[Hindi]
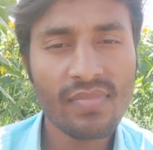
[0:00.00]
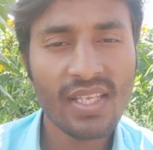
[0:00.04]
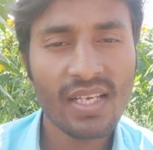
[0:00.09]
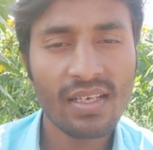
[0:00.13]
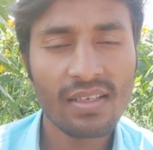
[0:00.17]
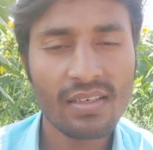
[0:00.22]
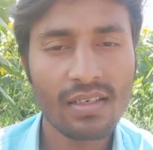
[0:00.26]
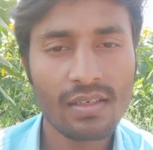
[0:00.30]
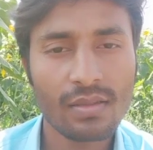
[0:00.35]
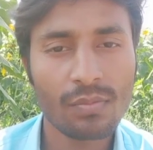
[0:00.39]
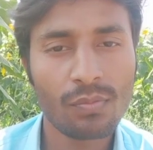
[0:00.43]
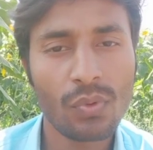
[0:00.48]
है
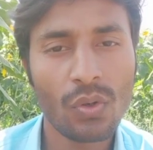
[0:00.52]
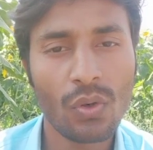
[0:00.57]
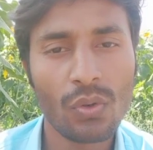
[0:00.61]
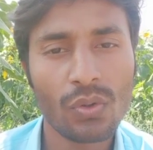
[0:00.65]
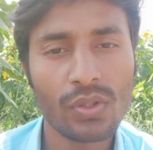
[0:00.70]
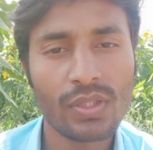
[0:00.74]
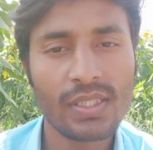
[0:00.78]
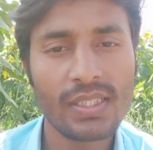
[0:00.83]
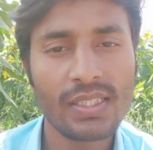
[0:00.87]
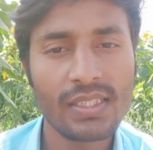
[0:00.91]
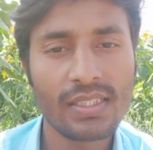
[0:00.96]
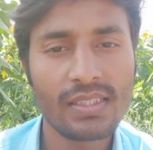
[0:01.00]
ना तो
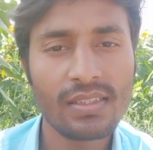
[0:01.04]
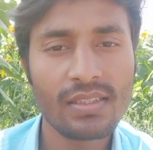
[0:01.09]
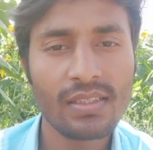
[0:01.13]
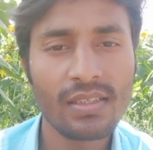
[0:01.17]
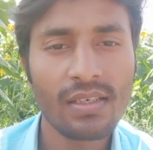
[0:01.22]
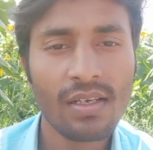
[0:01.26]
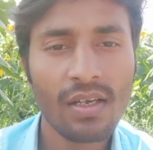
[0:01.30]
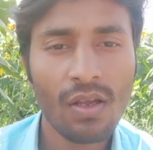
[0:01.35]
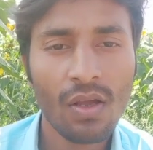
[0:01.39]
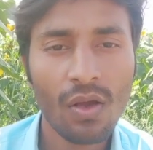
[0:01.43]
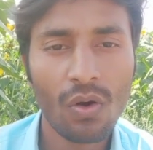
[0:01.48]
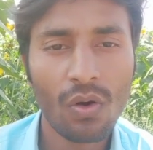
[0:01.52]
बहुत ही ईजी है
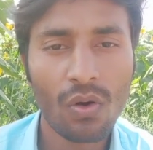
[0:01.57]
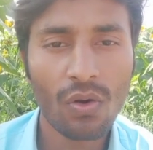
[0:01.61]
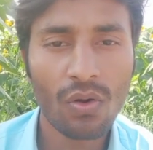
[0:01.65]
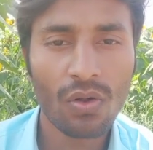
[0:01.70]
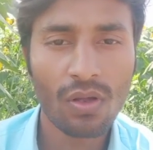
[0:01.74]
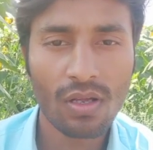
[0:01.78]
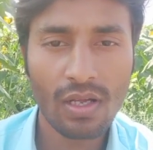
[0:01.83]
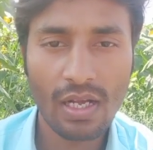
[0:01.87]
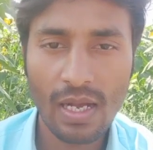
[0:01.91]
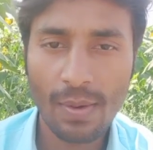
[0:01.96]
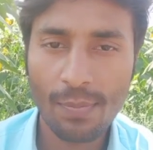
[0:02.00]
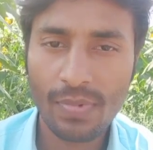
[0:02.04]
और
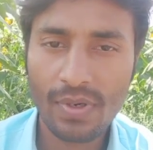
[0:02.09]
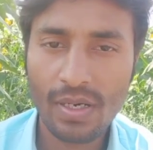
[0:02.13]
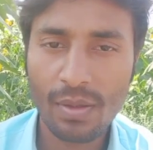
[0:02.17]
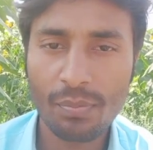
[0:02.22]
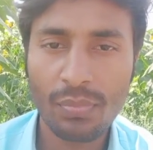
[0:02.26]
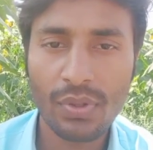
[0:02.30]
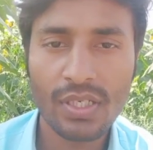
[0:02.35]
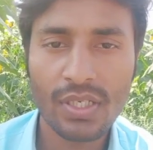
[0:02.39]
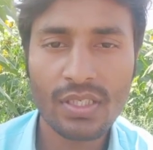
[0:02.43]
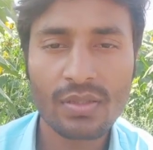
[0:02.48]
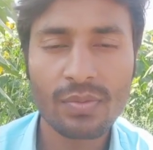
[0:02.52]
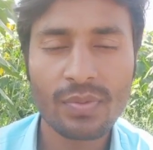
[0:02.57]
आपका
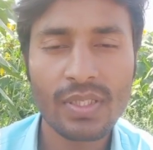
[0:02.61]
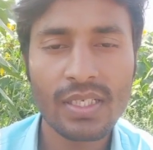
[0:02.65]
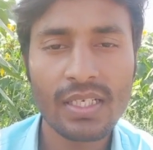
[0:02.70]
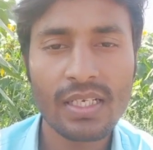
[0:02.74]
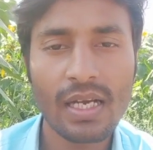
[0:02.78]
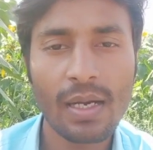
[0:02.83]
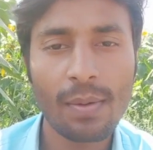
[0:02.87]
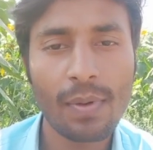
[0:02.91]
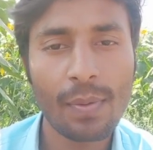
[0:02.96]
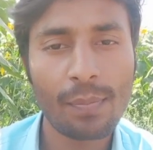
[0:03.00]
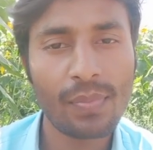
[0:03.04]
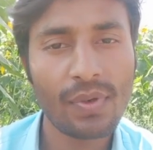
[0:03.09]
फ़र्ज़ भी है
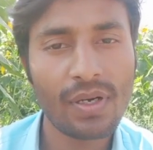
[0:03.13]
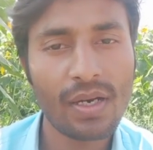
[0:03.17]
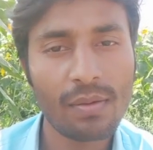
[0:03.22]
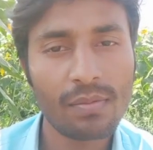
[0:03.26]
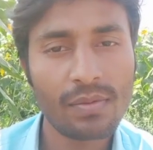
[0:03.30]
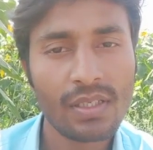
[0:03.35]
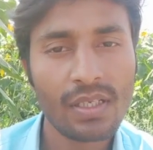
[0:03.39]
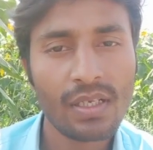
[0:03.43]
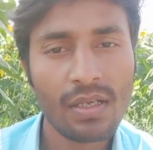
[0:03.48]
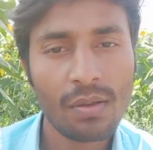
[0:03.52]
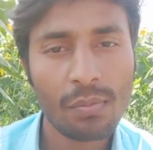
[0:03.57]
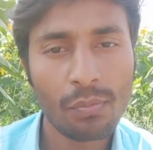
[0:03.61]
आप अपना
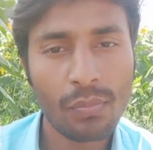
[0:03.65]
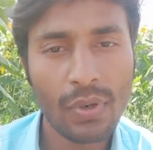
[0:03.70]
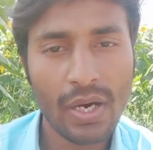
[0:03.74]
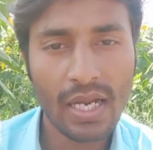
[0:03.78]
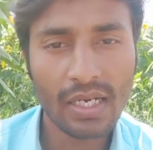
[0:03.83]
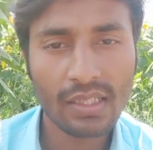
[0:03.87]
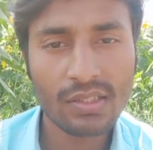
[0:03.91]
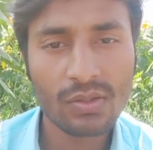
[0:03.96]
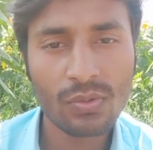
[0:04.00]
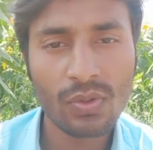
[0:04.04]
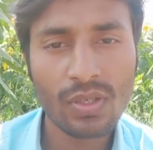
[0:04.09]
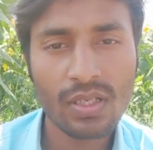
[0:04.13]

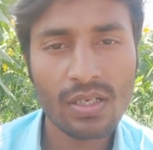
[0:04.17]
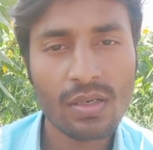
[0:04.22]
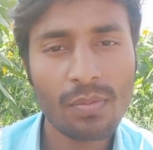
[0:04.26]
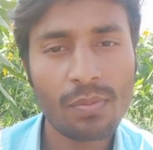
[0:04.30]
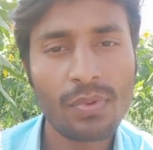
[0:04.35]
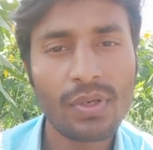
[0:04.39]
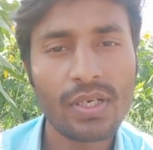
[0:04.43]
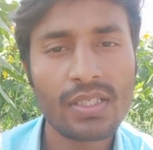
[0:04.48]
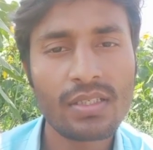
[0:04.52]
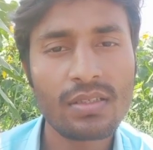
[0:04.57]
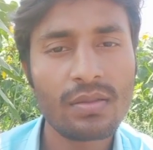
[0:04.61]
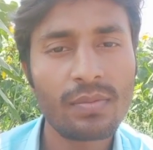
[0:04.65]
भारतीय होने का
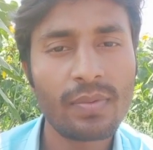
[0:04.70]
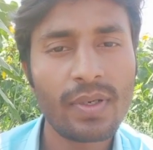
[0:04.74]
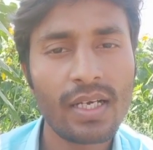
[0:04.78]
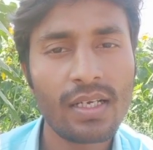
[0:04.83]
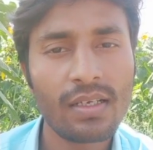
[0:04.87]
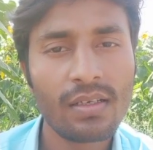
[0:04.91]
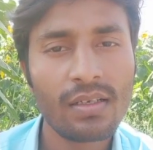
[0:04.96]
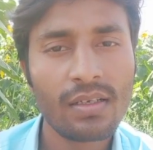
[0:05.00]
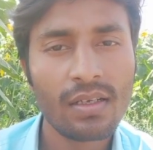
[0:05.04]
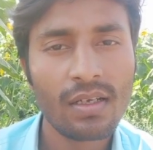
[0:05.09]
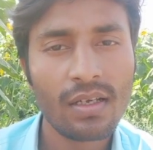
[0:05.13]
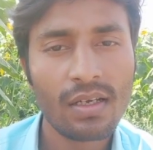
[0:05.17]
फ़र्ज़ निभाएं
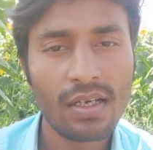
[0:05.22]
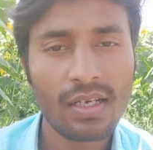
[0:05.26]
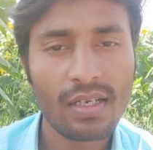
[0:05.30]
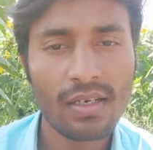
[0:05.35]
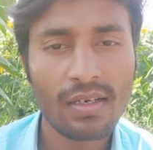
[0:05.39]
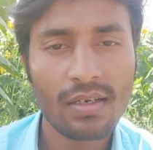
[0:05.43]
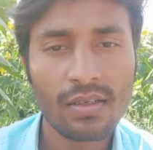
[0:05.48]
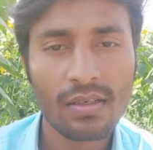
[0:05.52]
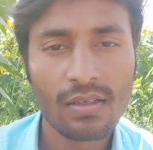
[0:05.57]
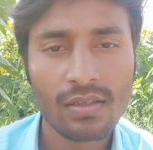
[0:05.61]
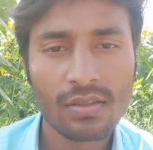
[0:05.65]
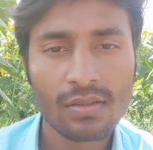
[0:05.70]
है ना
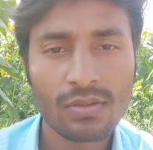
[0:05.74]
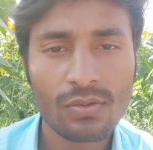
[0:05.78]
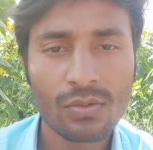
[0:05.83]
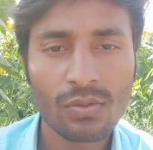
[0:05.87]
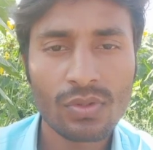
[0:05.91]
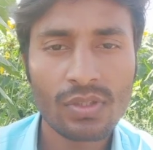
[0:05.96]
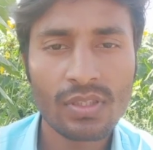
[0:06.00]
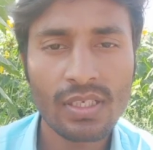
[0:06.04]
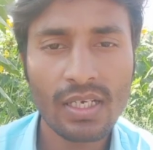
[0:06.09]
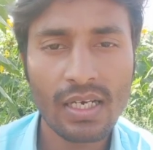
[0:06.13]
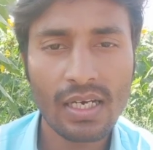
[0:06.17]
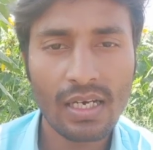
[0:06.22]

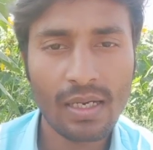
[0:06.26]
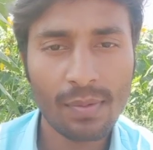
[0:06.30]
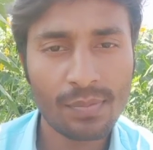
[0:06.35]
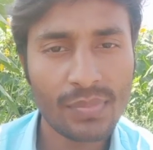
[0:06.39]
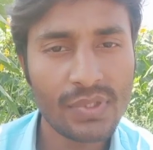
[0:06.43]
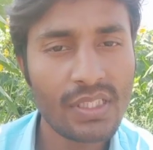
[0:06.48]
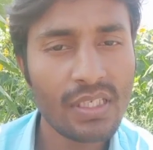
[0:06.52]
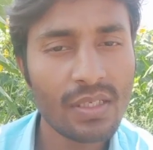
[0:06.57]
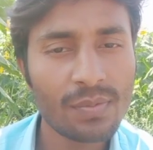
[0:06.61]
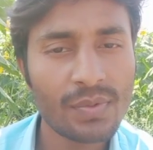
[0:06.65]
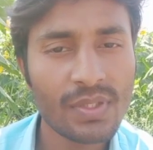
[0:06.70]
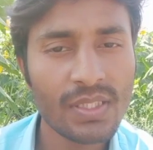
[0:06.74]
क्योंकि आप
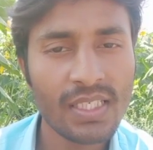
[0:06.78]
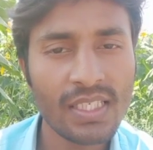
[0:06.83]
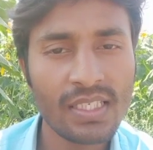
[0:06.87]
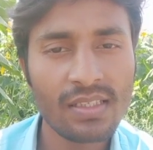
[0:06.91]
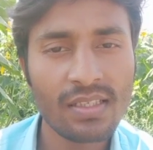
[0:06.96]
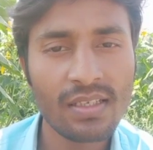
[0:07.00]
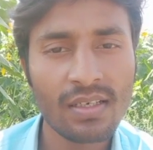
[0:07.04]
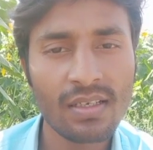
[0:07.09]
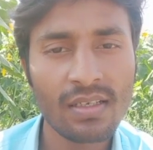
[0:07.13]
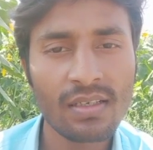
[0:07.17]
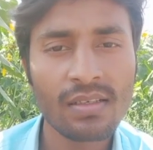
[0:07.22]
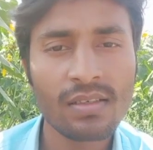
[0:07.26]
चेप्स नहीं दे
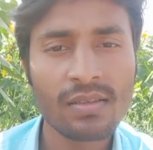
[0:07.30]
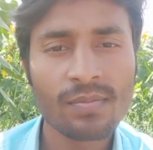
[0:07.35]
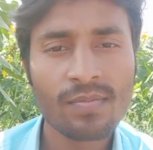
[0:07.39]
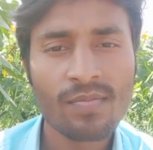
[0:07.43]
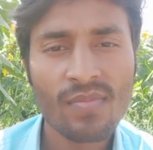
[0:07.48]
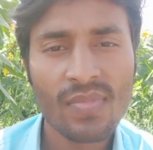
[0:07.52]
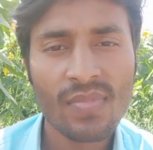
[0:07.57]
रहे हैं